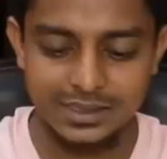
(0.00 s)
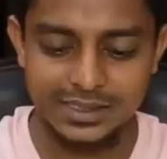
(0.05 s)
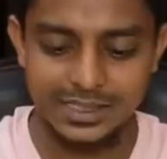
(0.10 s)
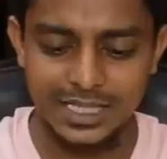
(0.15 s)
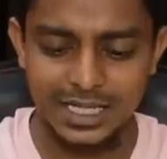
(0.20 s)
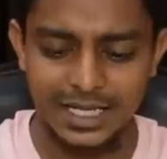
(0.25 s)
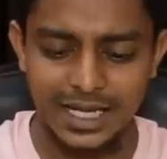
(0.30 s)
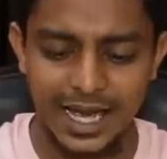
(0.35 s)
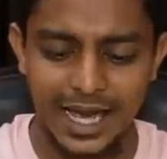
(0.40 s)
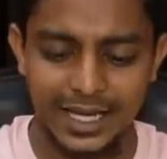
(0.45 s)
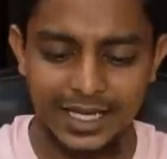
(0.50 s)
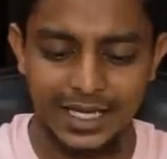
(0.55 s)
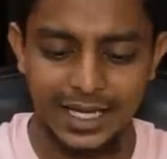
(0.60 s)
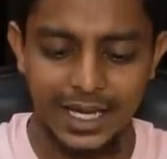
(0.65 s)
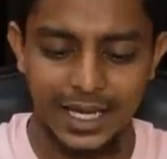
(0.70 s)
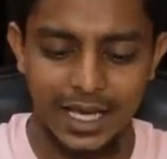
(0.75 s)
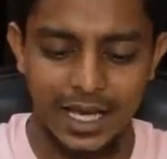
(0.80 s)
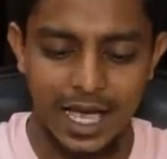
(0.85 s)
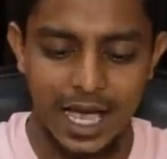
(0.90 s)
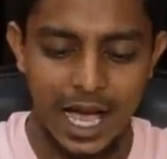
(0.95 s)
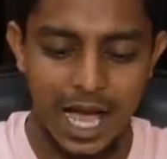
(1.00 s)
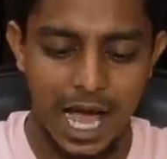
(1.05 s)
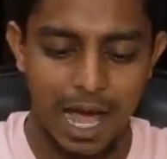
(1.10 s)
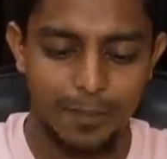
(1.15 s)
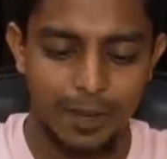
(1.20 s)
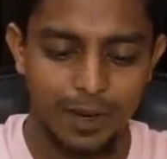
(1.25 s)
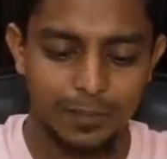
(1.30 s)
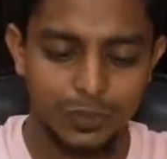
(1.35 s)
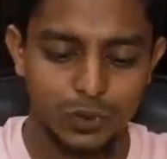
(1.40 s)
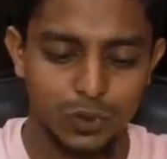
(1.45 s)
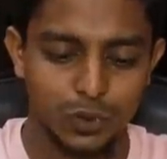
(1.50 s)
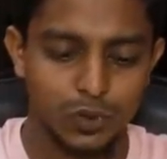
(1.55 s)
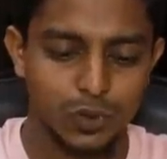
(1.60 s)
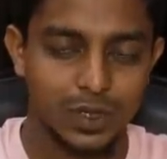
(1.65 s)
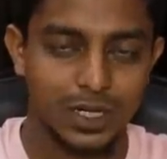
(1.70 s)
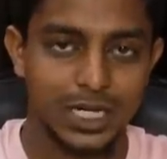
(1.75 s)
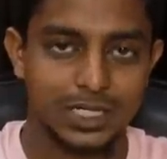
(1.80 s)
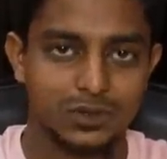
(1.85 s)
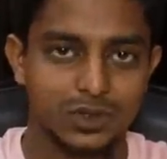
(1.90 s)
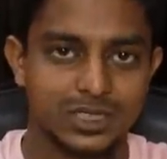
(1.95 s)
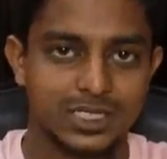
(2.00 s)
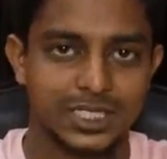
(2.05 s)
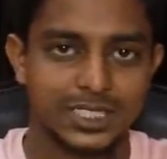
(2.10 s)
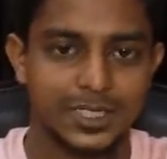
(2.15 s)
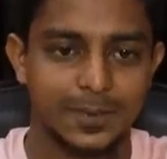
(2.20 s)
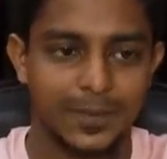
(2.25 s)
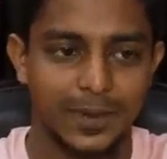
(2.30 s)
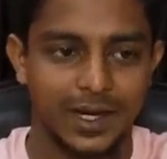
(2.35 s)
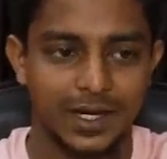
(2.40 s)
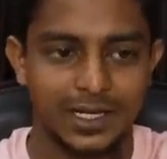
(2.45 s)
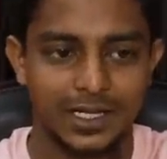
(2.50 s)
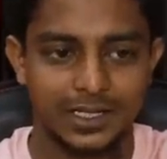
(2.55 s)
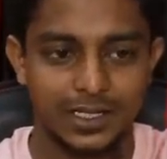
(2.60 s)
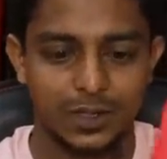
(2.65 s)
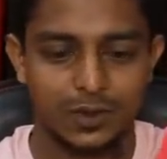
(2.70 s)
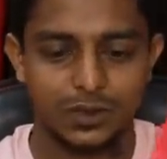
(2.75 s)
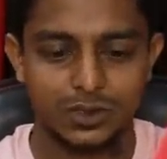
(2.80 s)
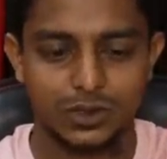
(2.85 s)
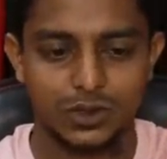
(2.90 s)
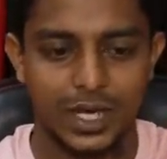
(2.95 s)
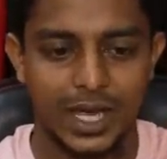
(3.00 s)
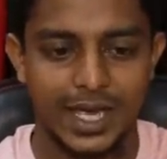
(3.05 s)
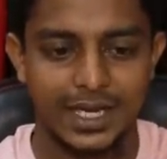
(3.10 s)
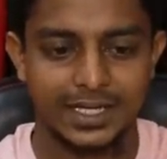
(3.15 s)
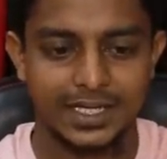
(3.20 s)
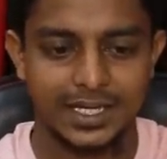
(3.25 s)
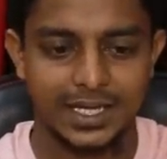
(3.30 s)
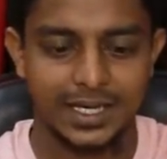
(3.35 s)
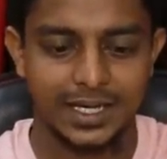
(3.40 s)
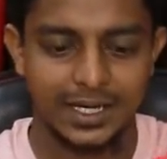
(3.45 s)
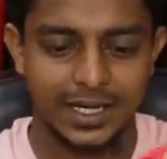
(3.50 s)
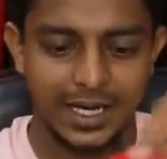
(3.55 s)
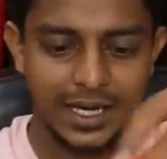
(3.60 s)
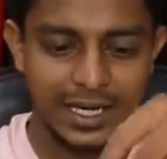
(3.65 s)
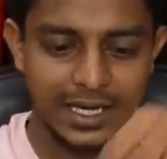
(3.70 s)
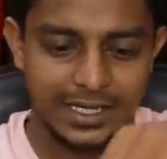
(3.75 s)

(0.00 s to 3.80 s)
सिल्क हैंकी है अब हम दोनों ग्लास को इस तरीके से पकड़ लेते हैं और जो हैंकी है